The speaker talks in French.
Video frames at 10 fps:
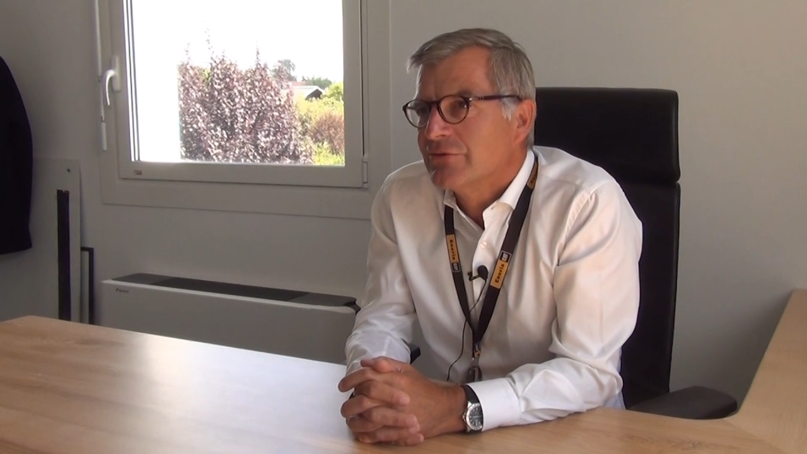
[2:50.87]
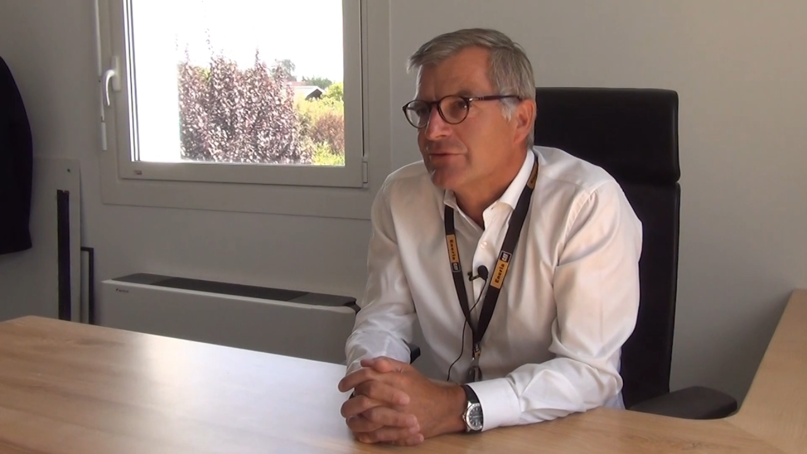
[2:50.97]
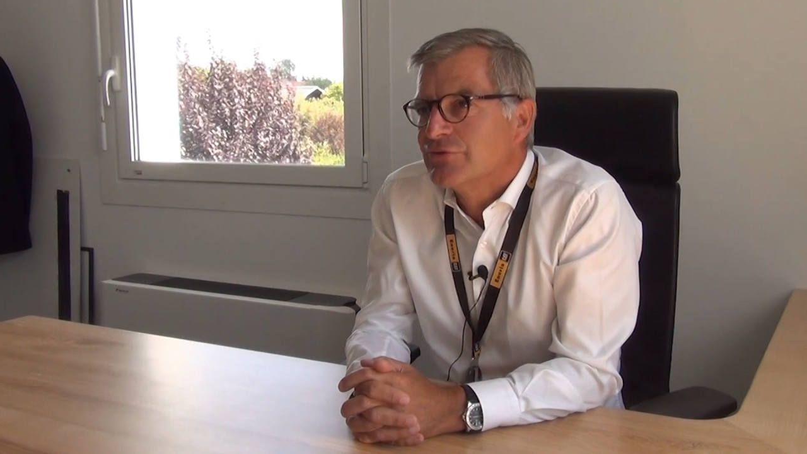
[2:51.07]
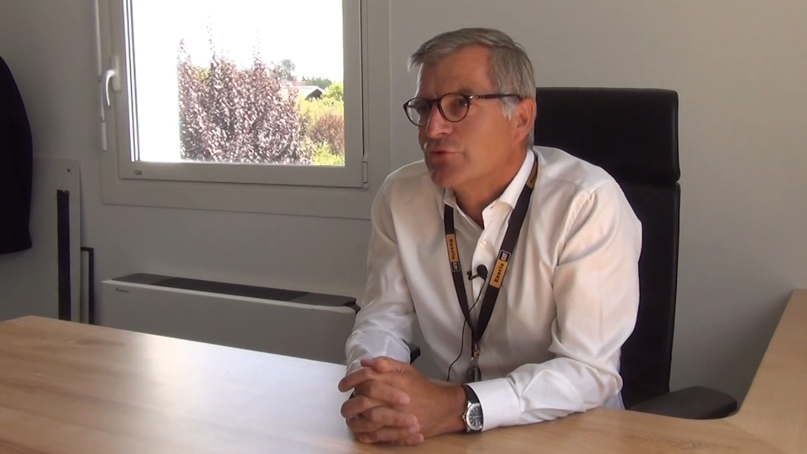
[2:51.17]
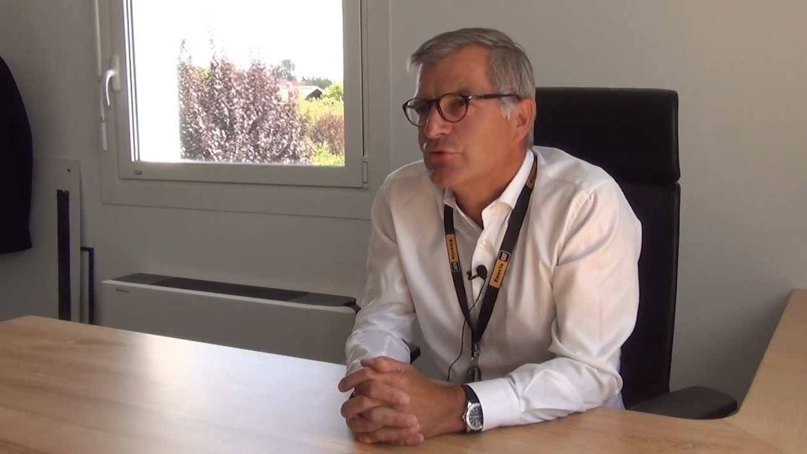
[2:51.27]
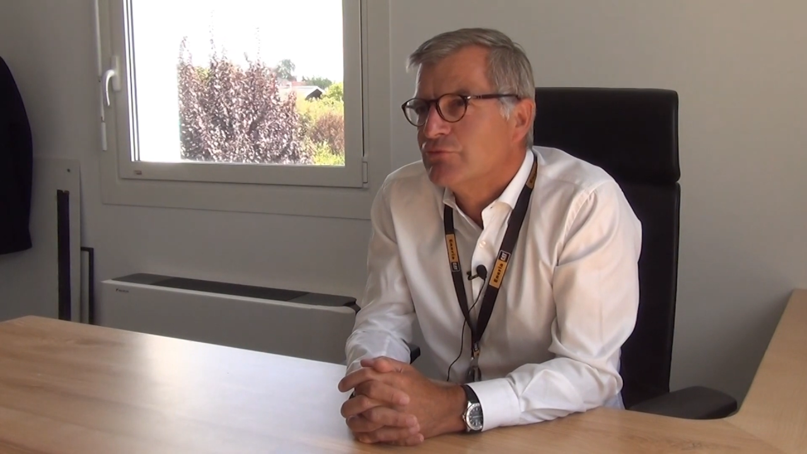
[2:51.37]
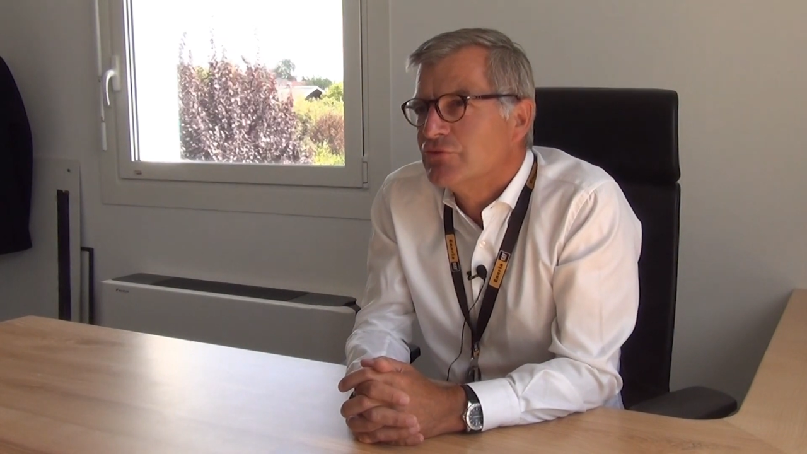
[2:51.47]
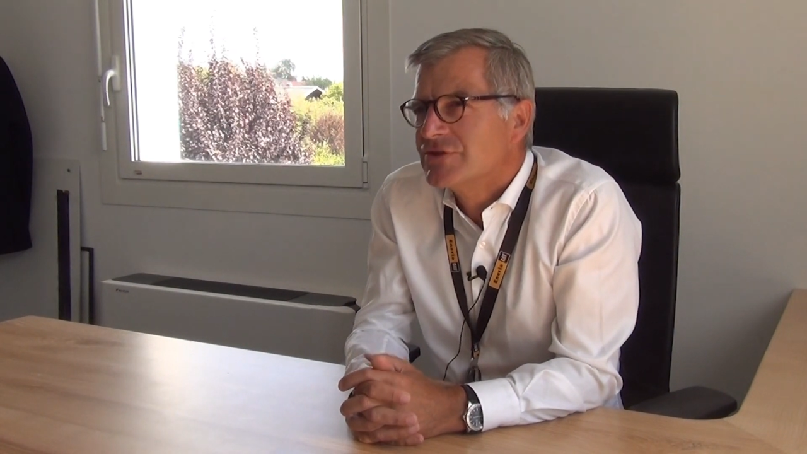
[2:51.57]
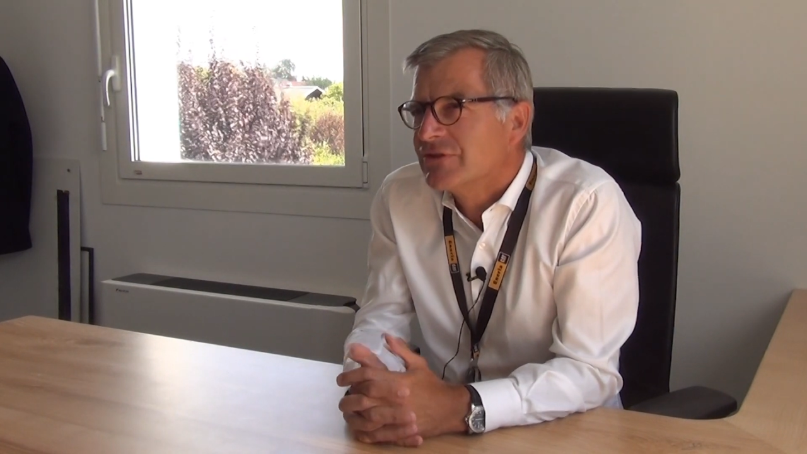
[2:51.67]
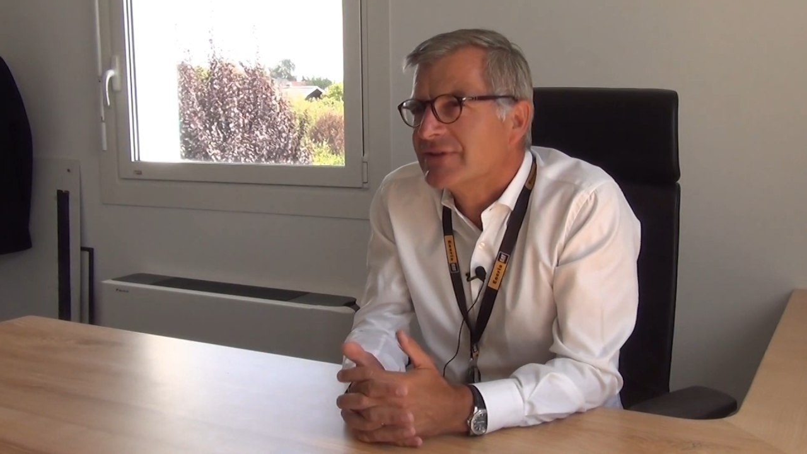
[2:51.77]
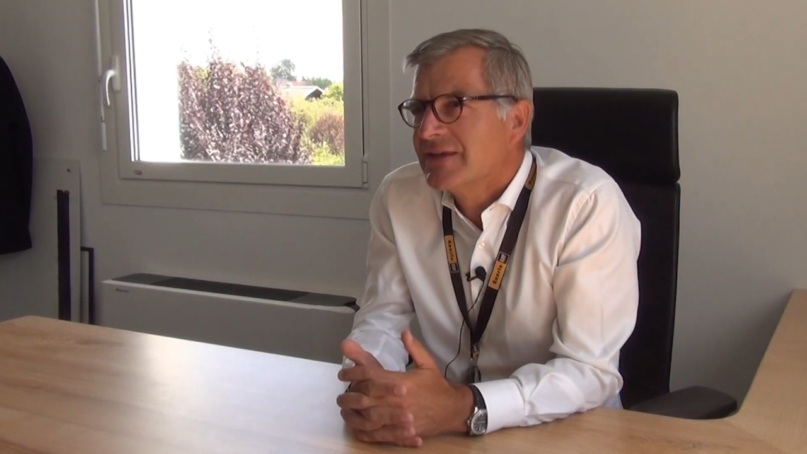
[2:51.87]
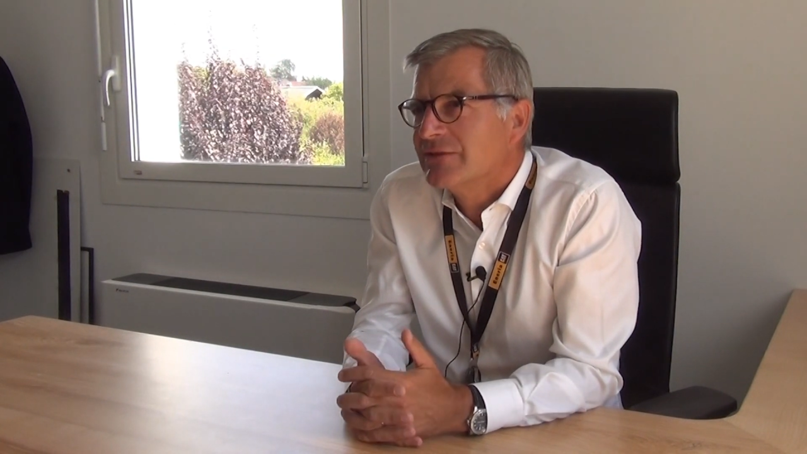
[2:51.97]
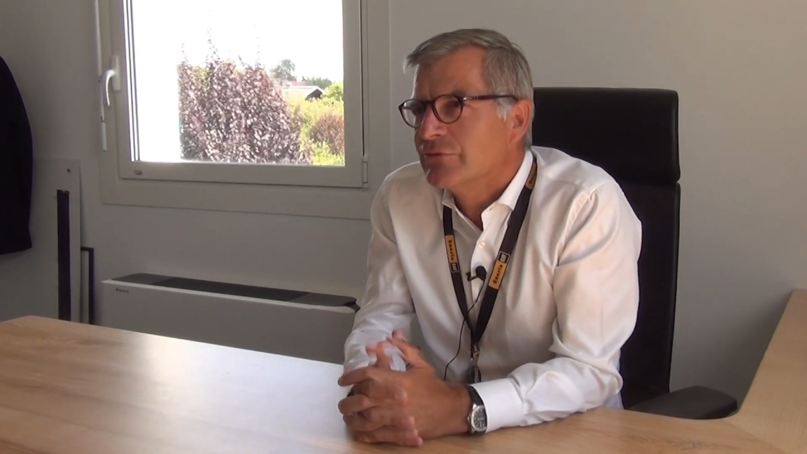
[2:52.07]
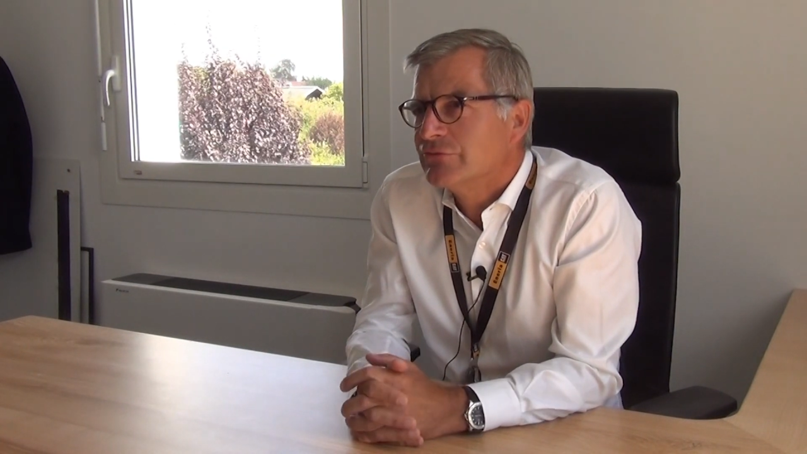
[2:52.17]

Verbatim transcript: s'occupe d'une centaine,